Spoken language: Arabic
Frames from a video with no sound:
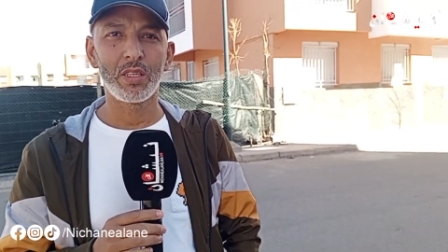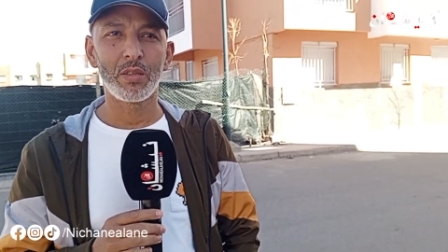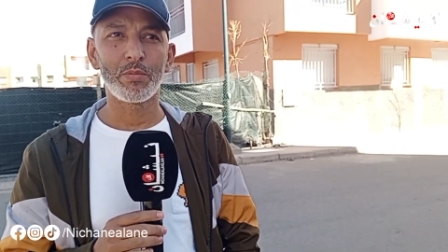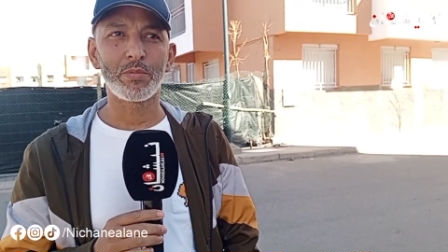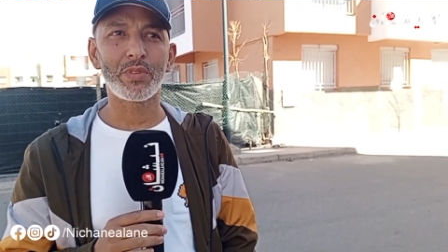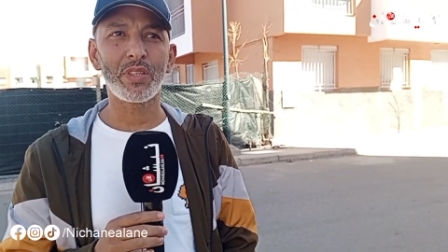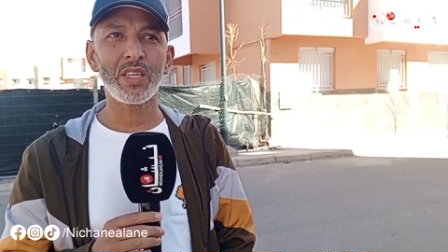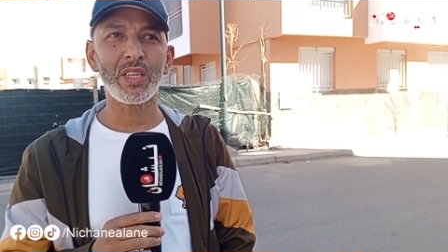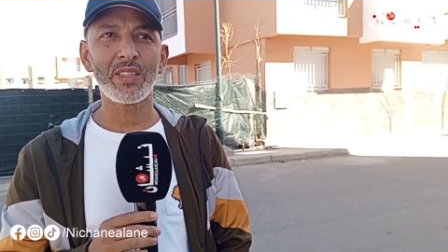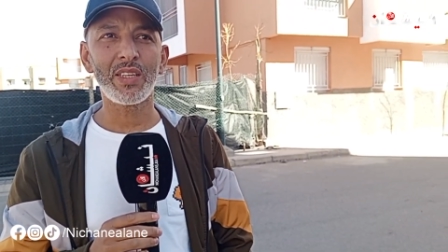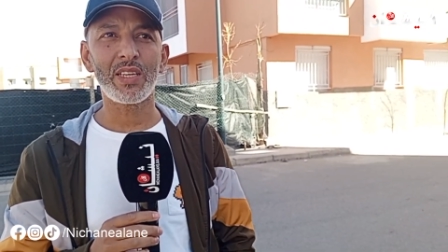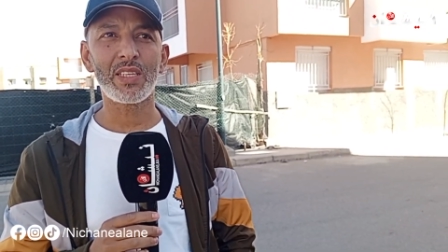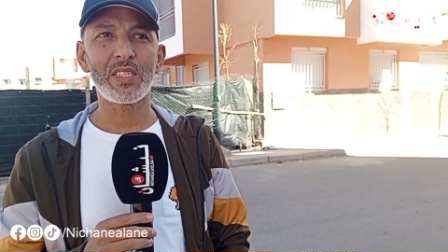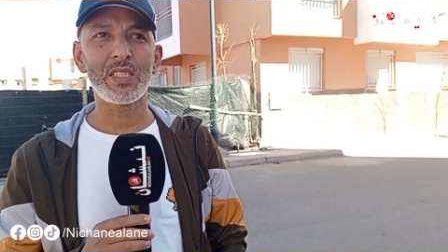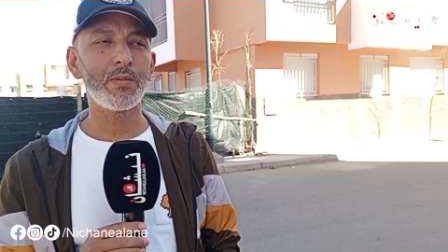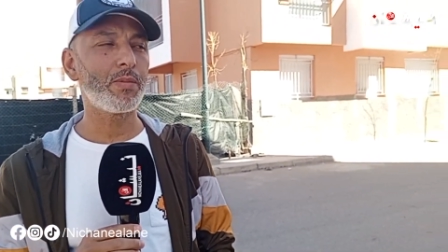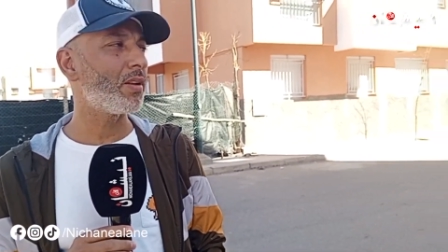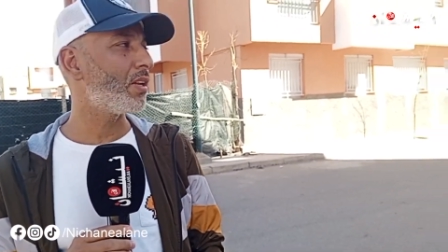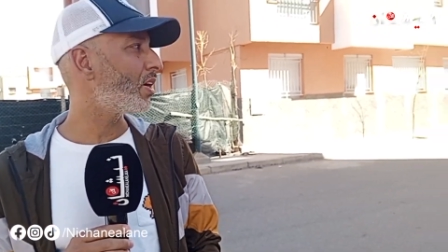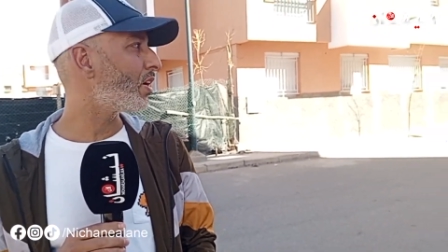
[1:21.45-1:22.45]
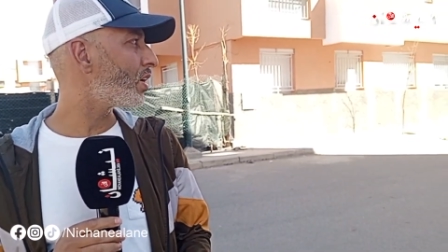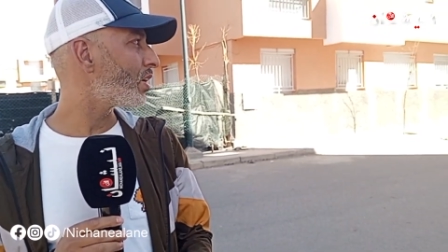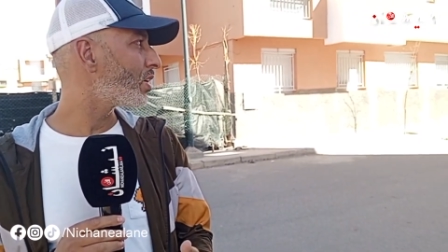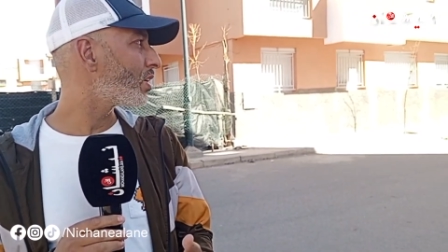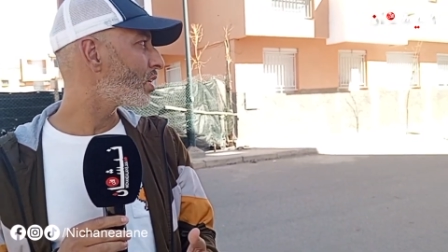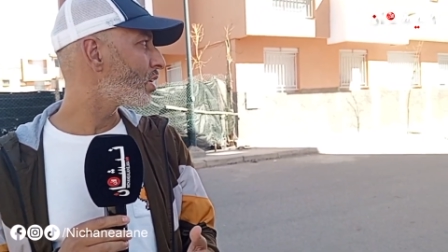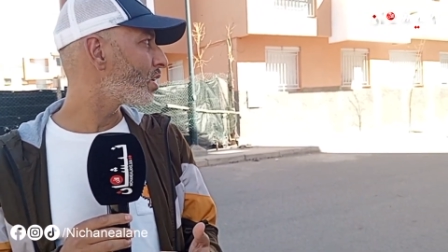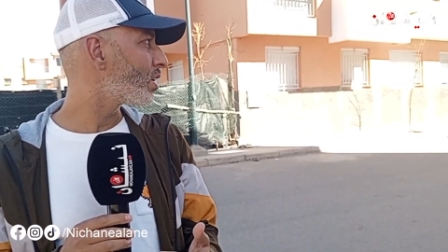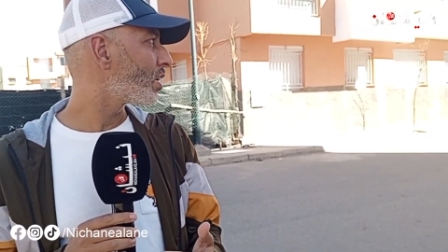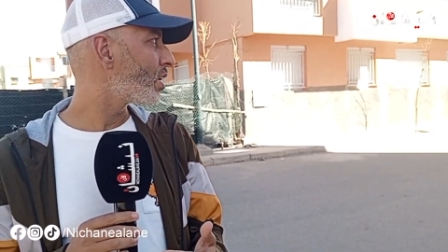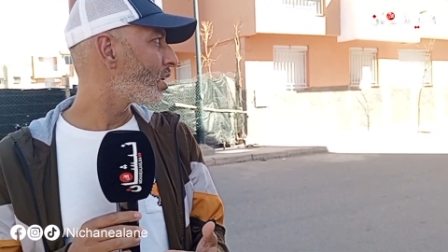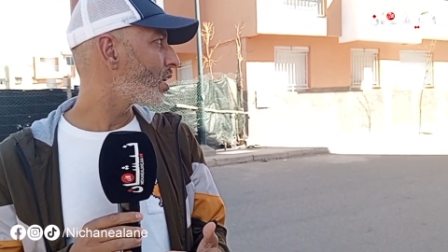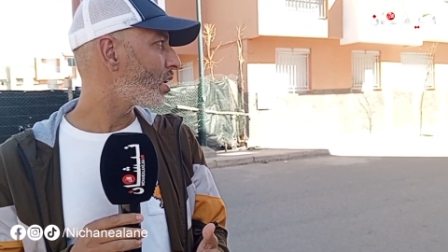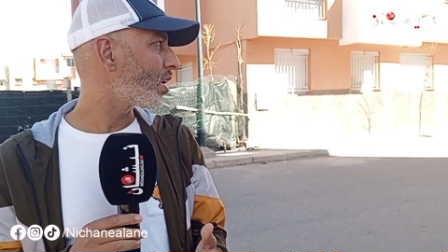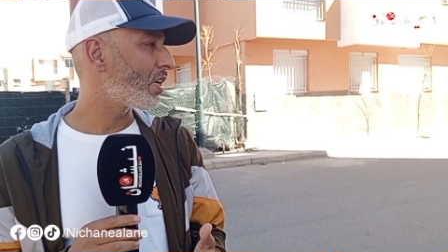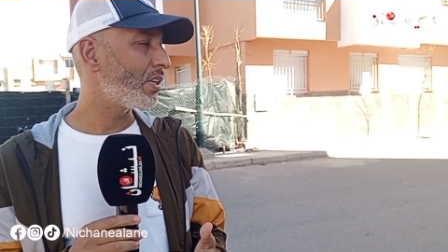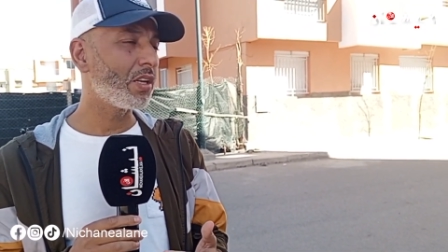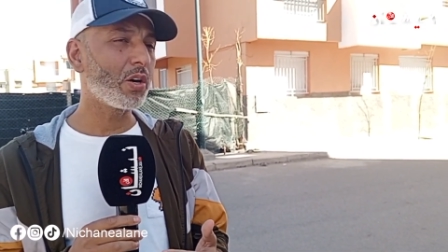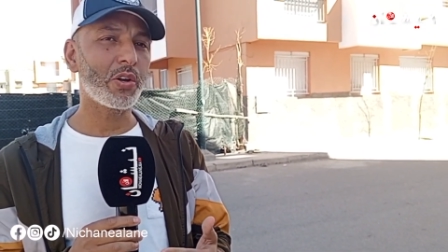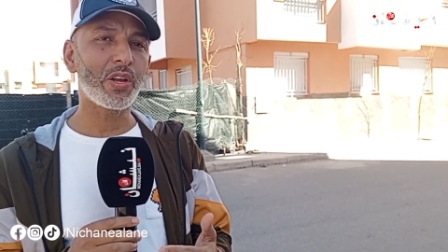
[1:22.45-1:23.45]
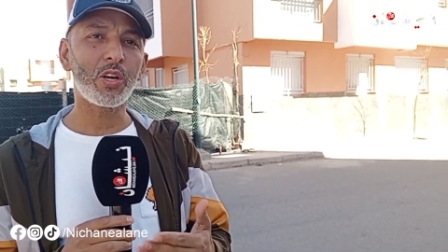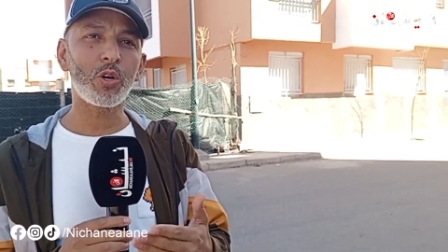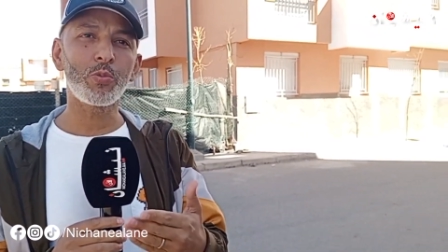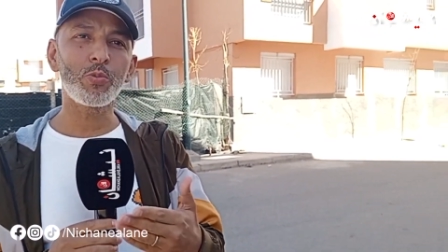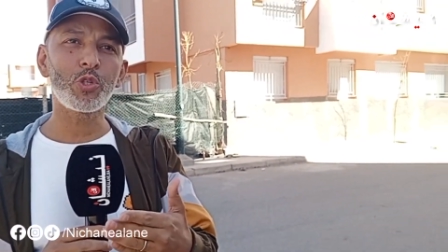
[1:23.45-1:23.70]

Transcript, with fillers: مطرح تاع الزباله انه راكم